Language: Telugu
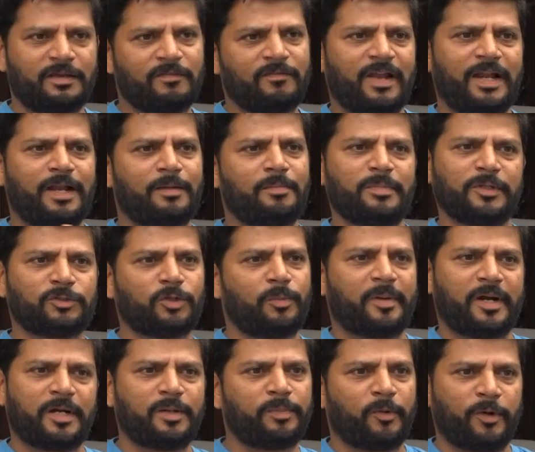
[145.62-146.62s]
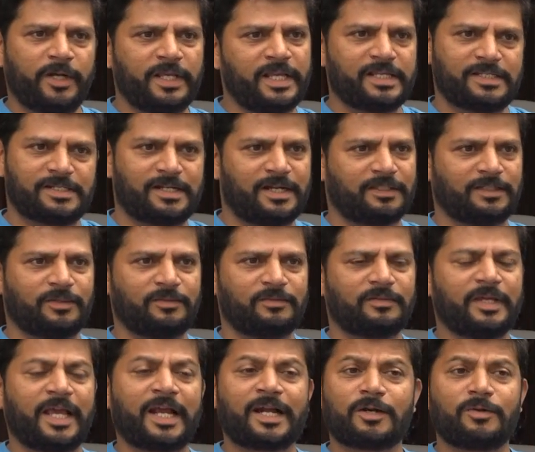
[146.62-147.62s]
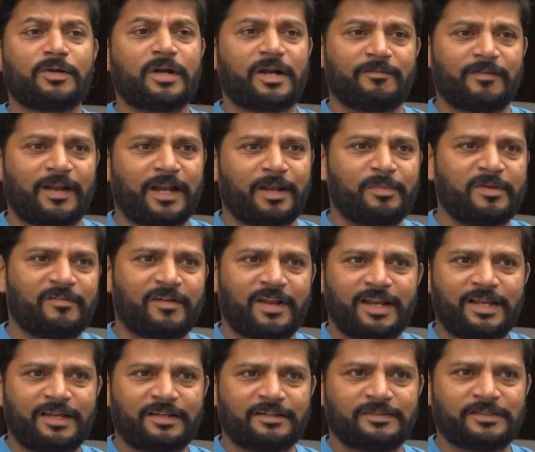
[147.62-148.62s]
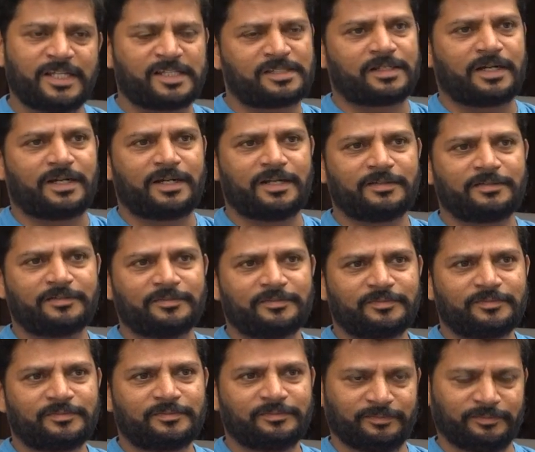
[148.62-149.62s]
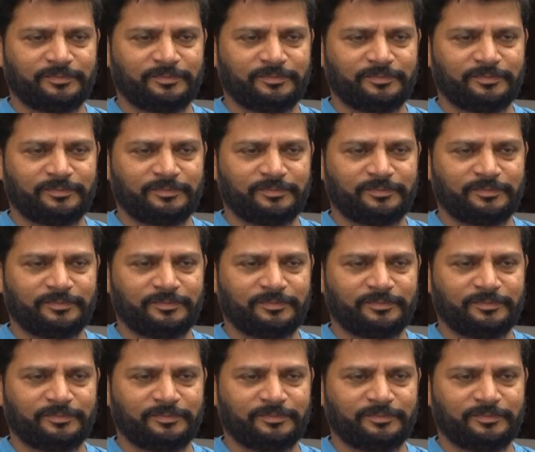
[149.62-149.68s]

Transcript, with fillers: రెండు మీతో పాటు పోటీ చేసిన ఎక్కడున్నాడు వల్లభి వల్ల టీఆర్ఎస్ పార్టీలో ఉన్నారు